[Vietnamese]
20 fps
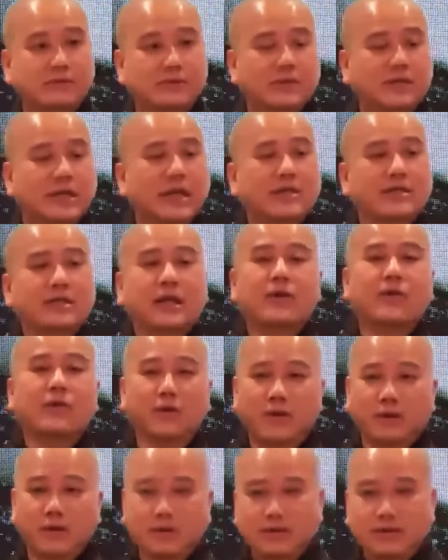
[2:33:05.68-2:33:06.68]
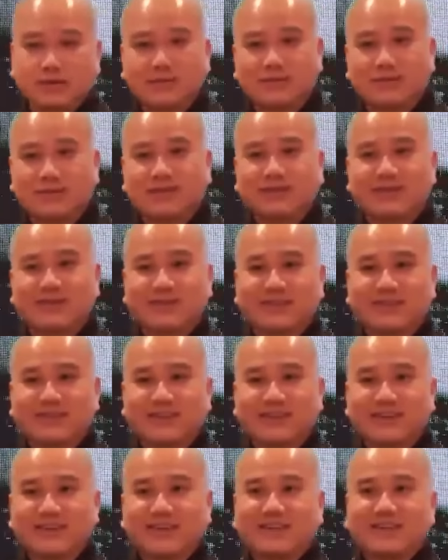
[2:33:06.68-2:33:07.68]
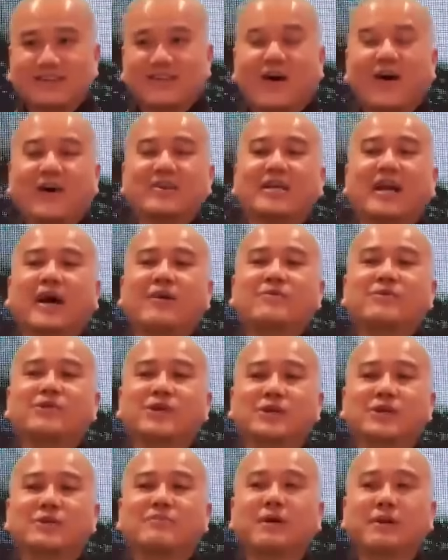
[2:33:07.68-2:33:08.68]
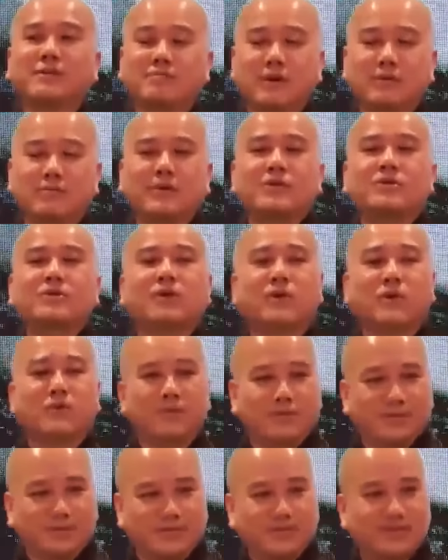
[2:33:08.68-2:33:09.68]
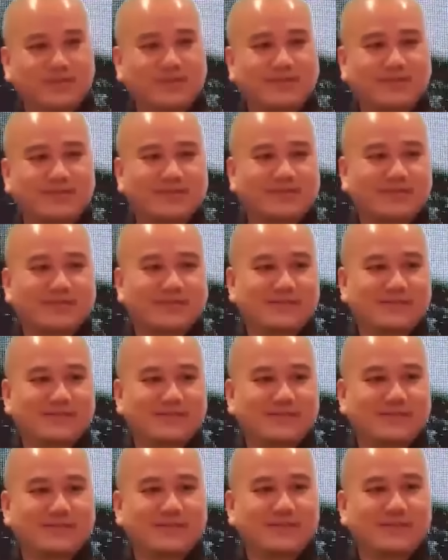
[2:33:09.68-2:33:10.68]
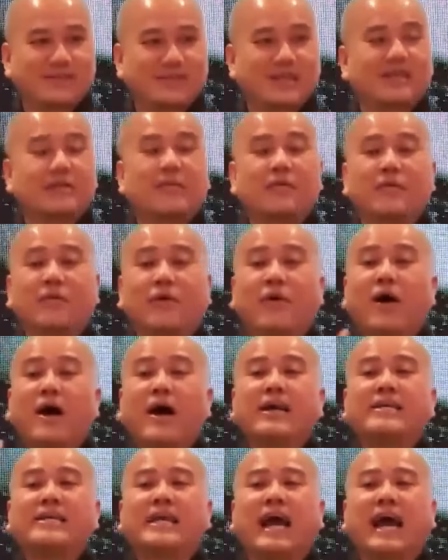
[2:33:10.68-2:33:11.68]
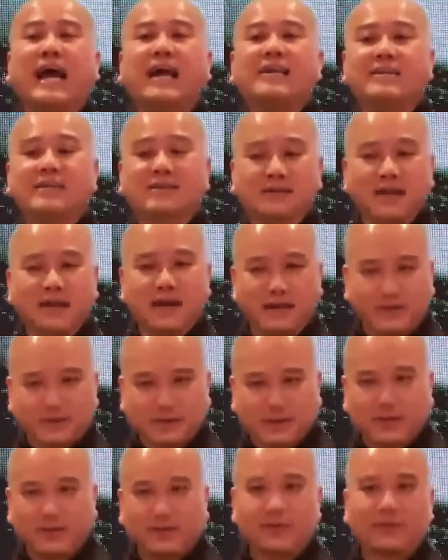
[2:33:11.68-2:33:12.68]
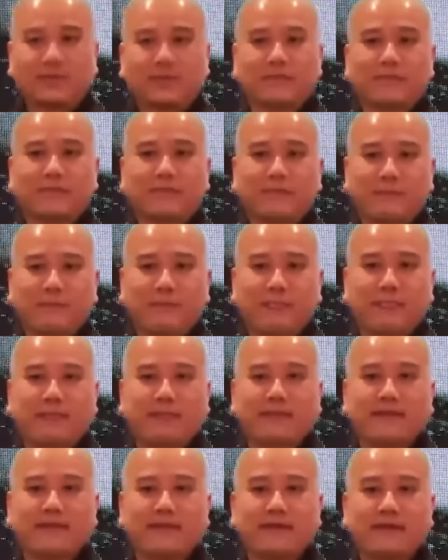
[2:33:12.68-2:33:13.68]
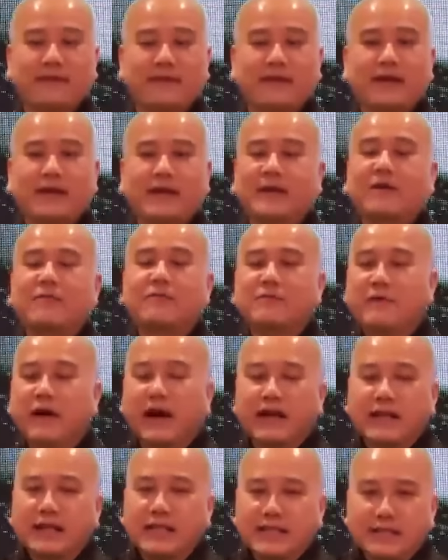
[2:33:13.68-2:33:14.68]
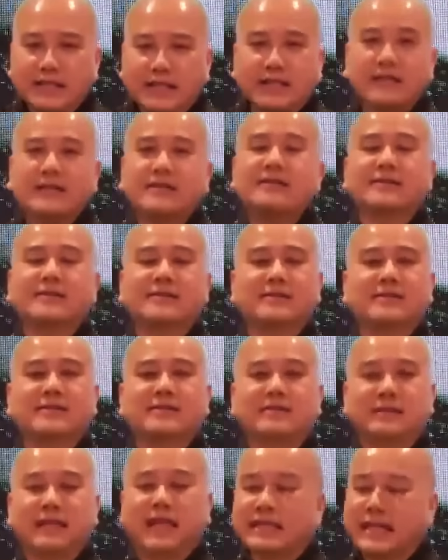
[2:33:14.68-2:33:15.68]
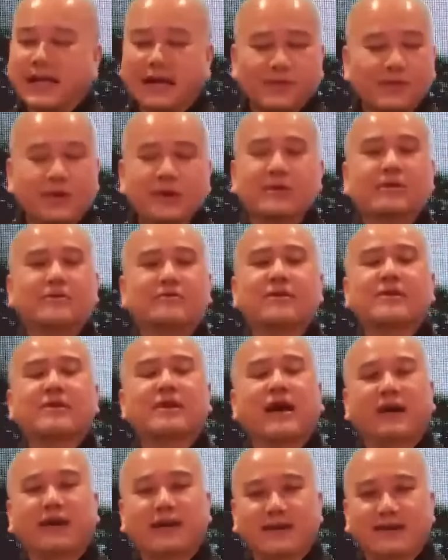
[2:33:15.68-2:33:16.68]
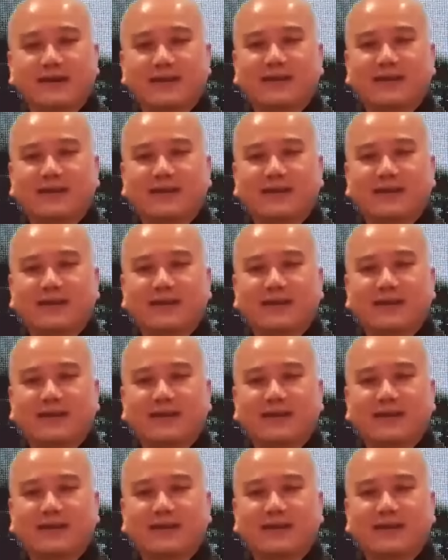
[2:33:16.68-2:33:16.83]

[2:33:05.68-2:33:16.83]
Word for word: người khác trả đũa. Còn giờ ông chửi mình biết tu, cho nên mình hóa giải được cái hận thù. Không phải ly dị là giải quyết được vấn đề.